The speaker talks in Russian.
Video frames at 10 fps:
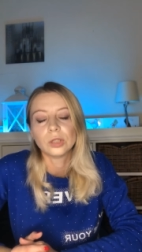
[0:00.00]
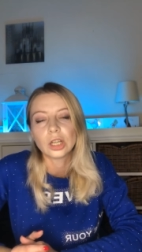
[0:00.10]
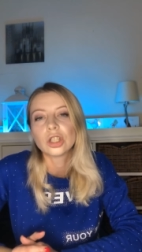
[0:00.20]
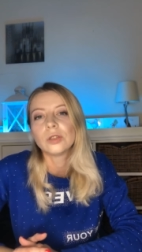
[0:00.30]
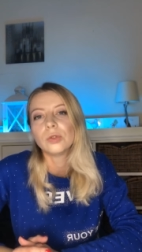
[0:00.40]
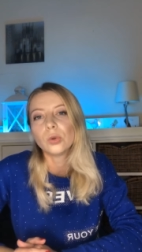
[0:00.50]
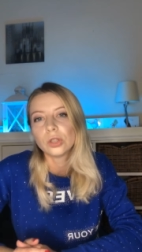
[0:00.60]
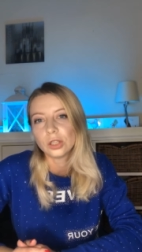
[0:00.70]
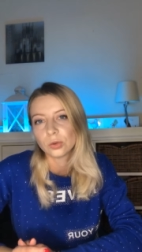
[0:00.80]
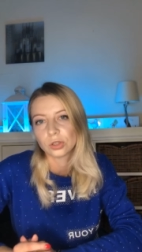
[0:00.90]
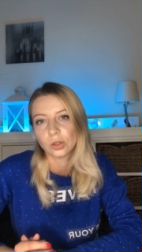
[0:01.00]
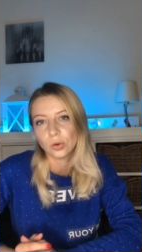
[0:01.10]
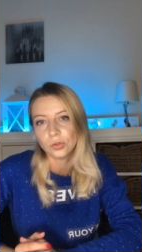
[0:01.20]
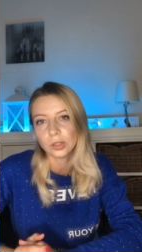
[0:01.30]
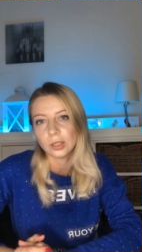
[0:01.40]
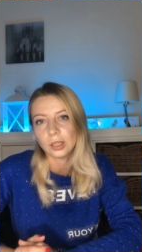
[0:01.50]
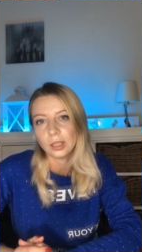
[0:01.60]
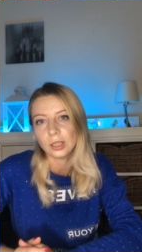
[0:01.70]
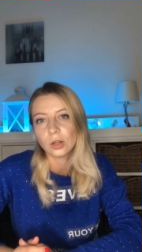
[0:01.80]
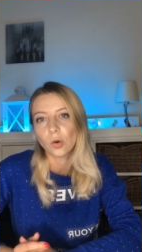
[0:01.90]
наши внутренние установки
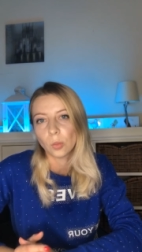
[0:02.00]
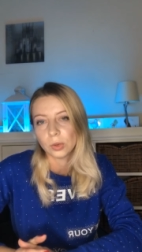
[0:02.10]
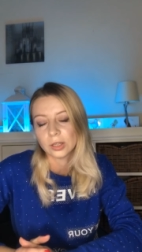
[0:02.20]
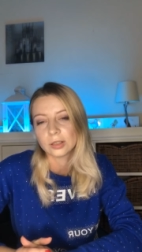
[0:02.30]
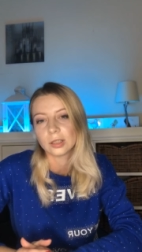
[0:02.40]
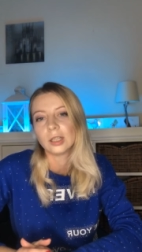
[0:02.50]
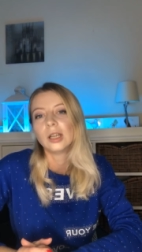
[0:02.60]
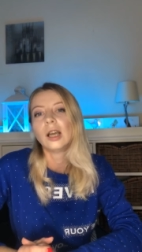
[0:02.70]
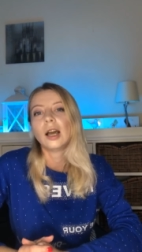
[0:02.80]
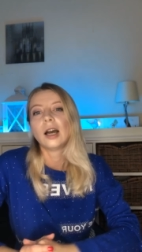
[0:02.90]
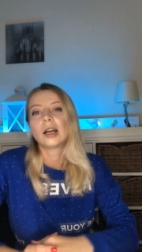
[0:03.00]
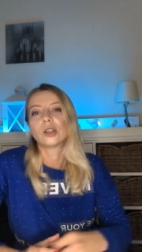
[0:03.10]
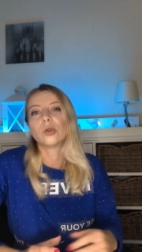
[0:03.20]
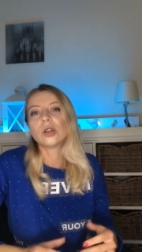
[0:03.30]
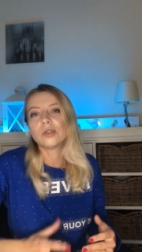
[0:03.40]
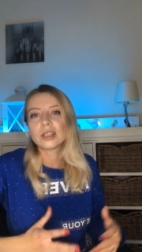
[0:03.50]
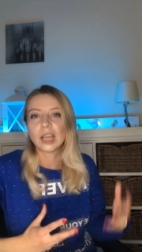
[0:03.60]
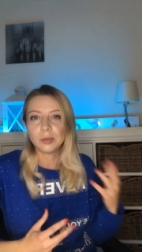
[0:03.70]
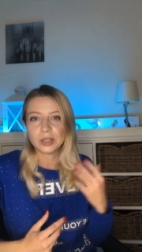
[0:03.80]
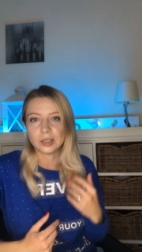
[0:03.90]
и комплексы — которые вы
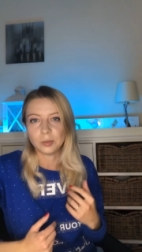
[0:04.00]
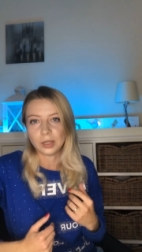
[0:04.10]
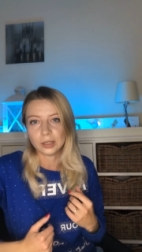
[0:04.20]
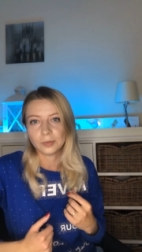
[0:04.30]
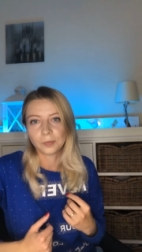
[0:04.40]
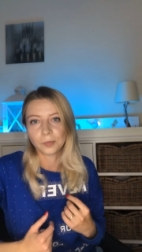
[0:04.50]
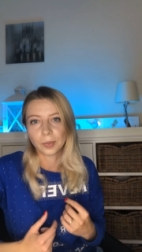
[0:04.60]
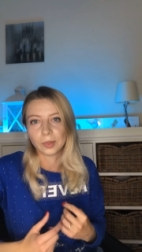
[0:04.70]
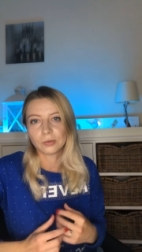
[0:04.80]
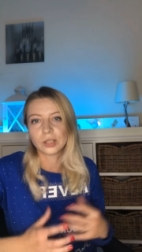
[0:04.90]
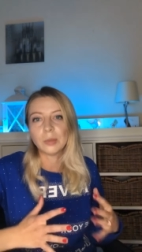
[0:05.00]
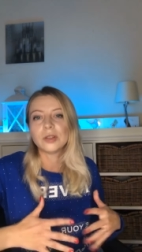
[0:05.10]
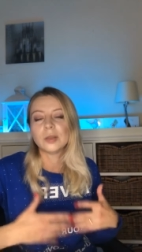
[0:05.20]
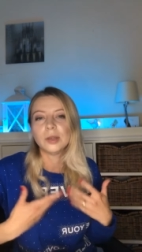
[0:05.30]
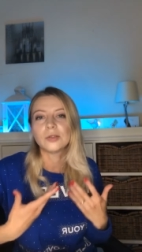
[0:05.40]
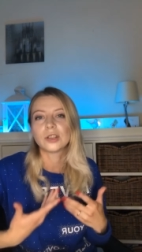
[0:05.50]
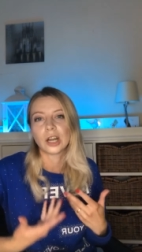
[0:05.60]
сами себе, сами себе